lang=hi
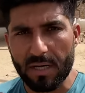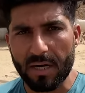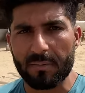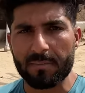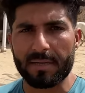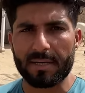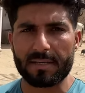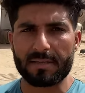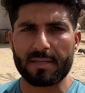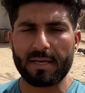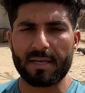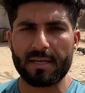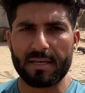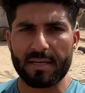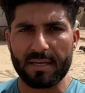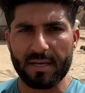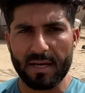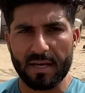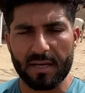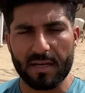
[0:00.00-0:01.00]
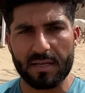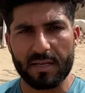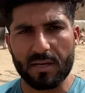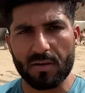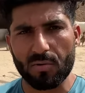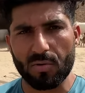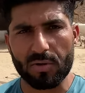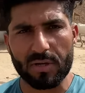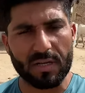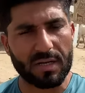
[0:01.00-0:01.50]
काम करता ही नहीं यार इन
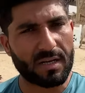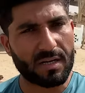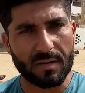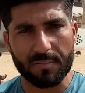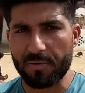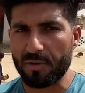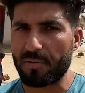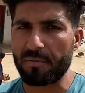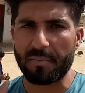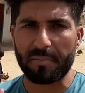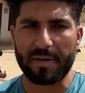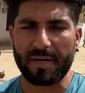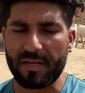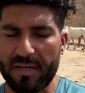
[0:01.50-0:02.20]
लोग के ना रपड़ो में पड़ा